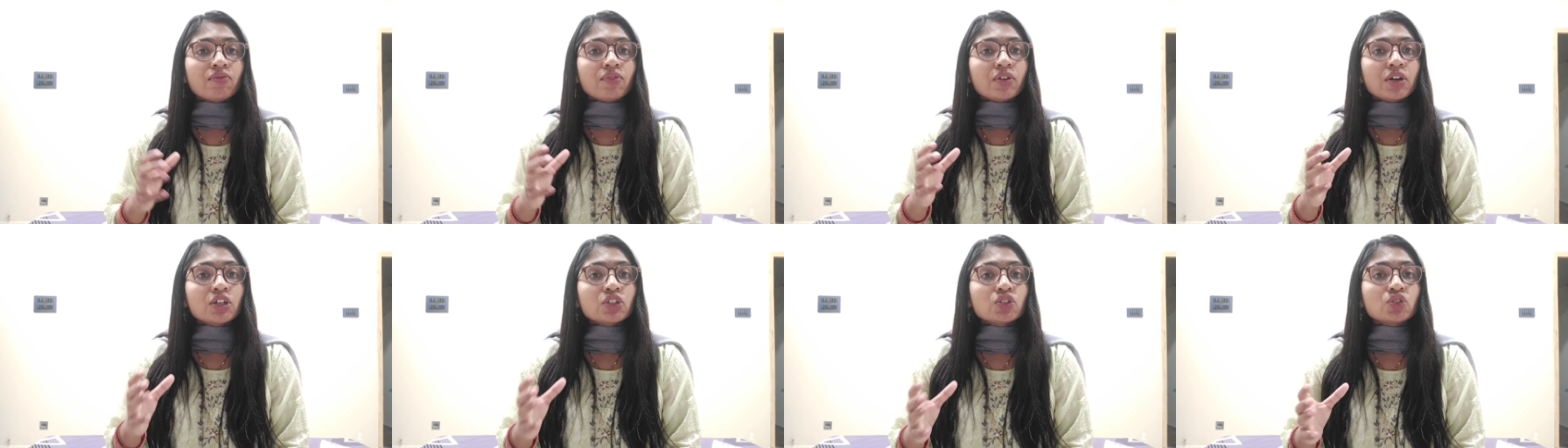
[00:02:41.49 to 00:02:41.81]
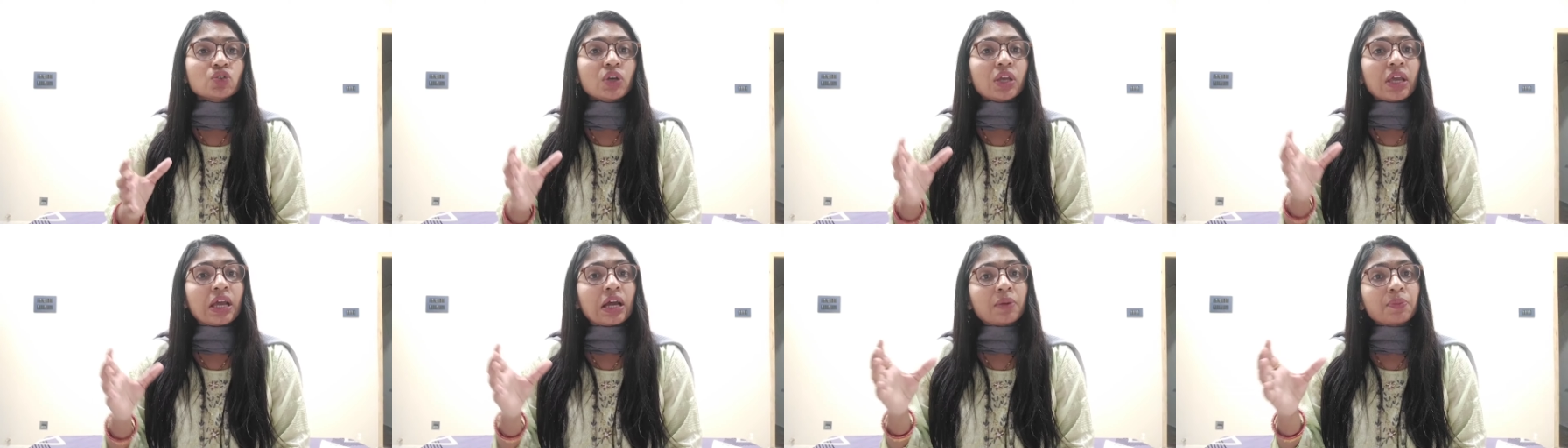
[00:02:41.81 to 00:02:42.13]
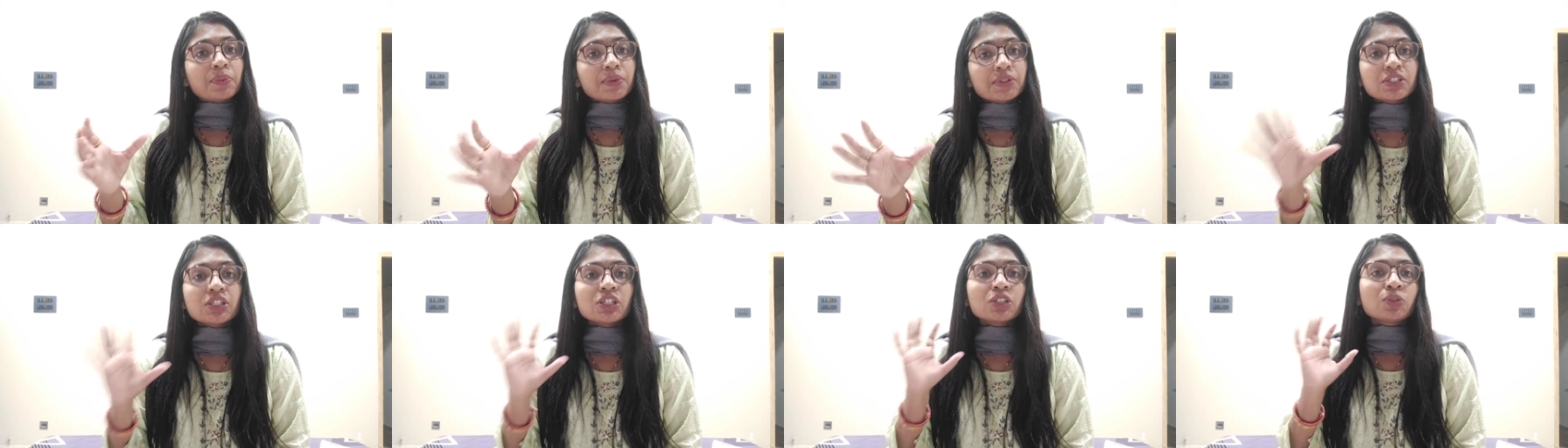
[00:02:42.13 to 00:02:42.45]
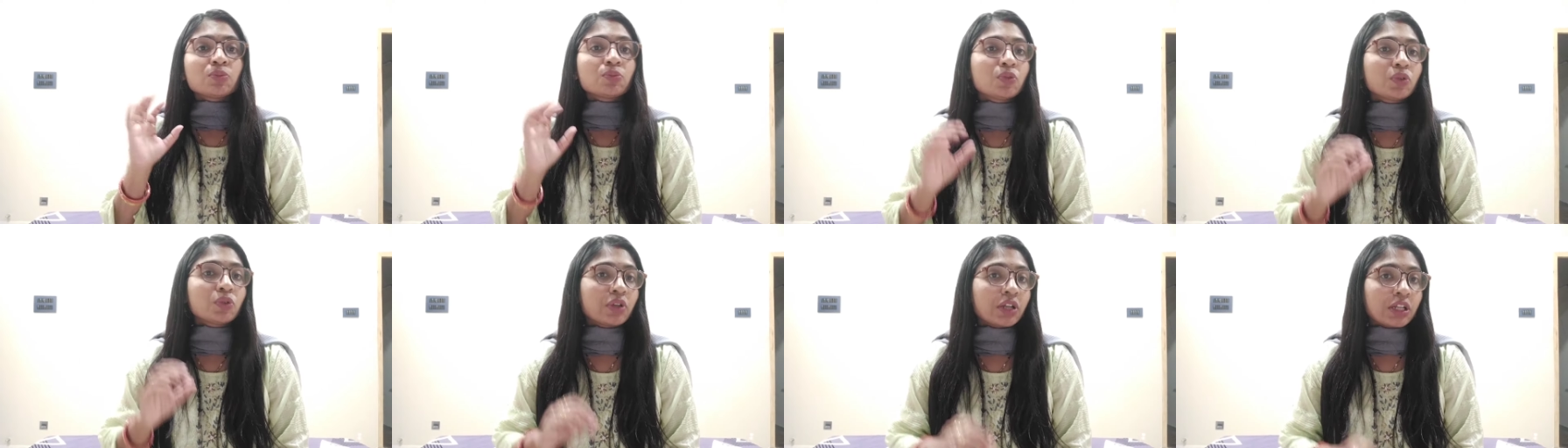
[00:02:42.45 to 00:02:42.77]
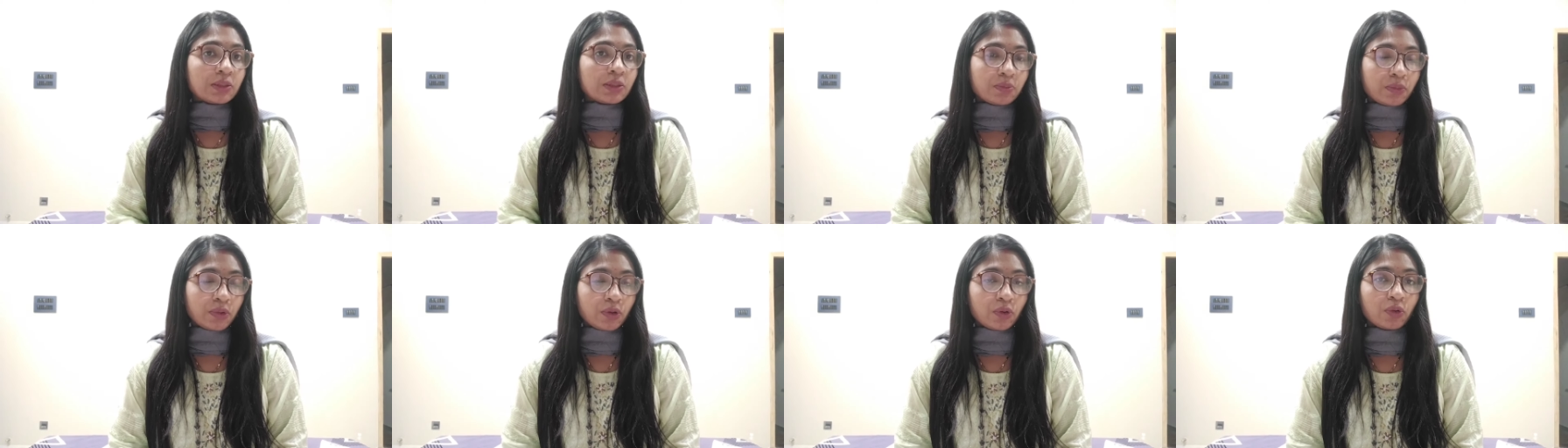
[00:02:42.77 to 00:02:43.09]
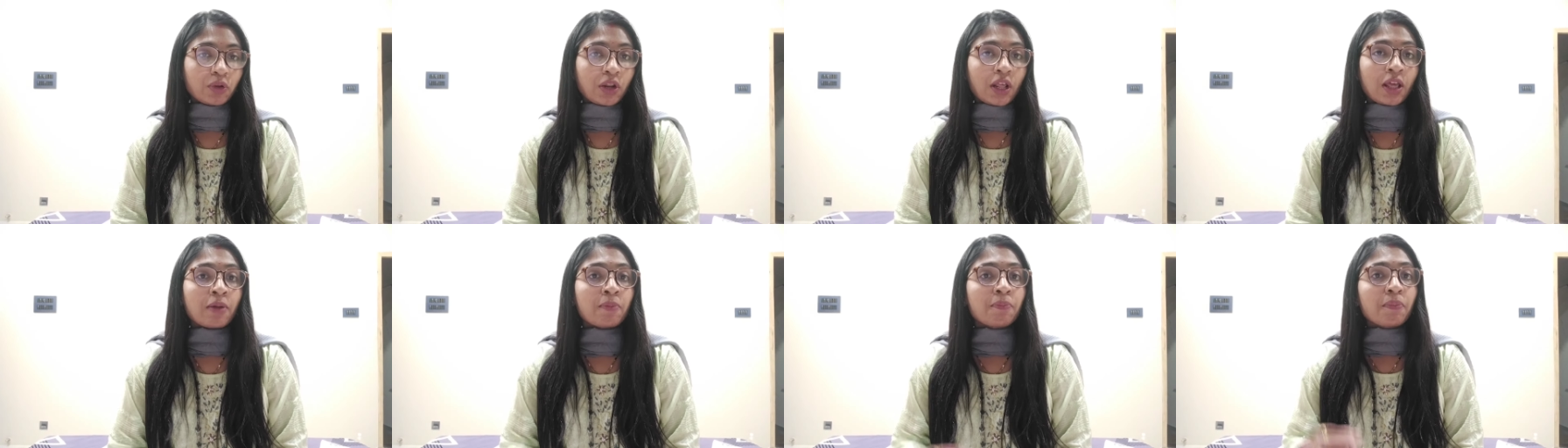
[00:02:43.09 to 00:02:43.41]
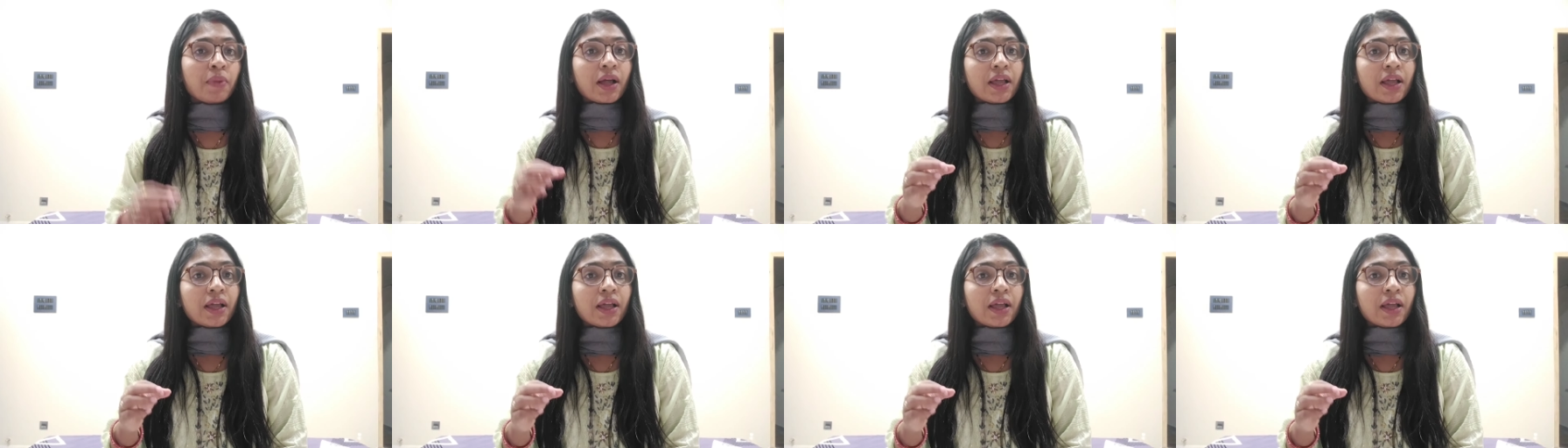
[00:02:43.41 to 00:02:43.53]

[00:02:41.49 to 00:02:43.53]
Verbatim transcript: वह जो है अभिजीत मुहूर्त में हो रहा है